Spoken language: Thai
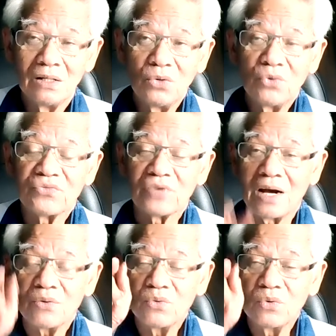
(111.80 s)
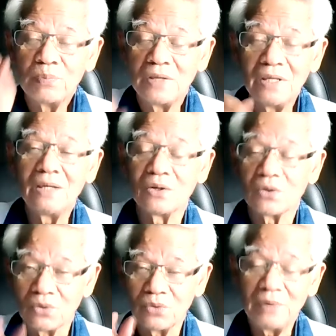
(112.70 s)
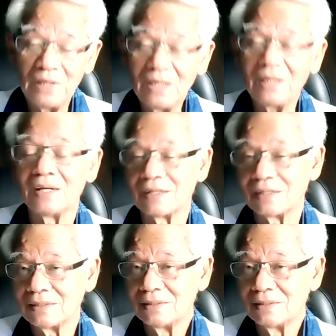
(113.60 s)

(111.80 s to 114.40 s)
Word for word: ลูกสาวคุณพี่ คุณพี่ เนี่ย